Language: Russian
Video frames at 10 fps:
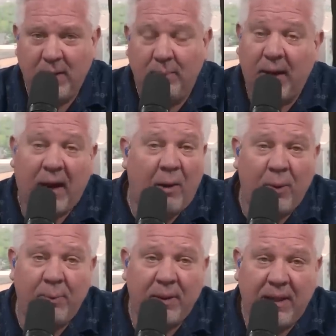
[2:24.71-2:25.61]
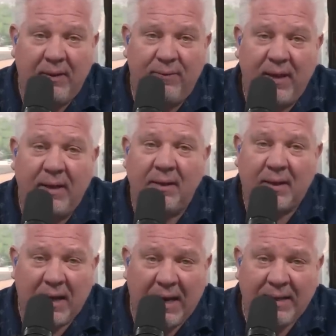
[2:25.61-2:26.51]
Но наша вера в
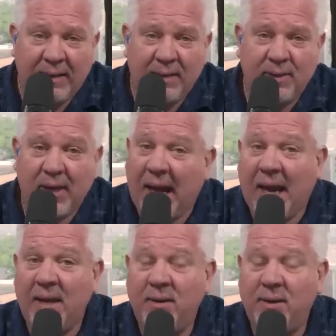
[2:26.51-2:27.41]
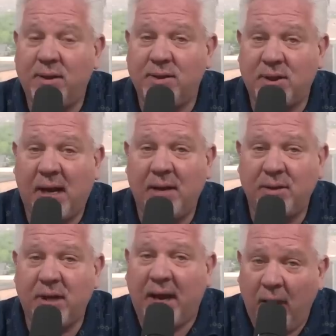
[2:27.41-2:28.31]
добро и желание помочь
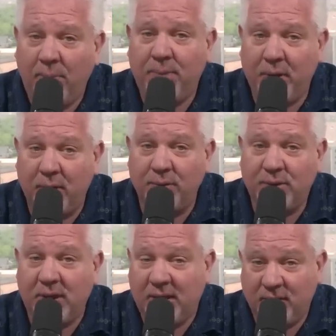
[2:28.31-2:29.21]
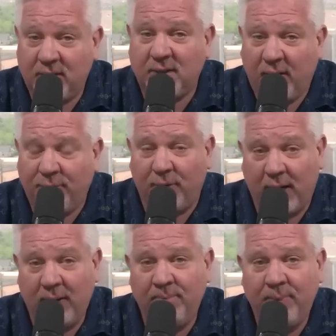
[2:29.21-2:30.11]
тем, кто страдает,
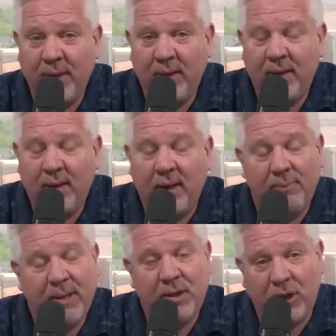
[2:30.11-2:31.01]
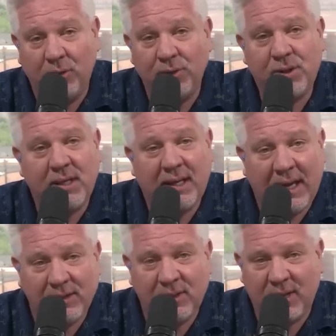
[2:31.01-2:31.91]
были использованы
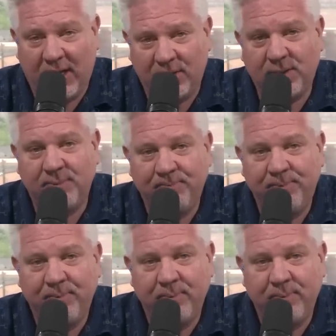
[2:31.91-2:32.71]
против нас.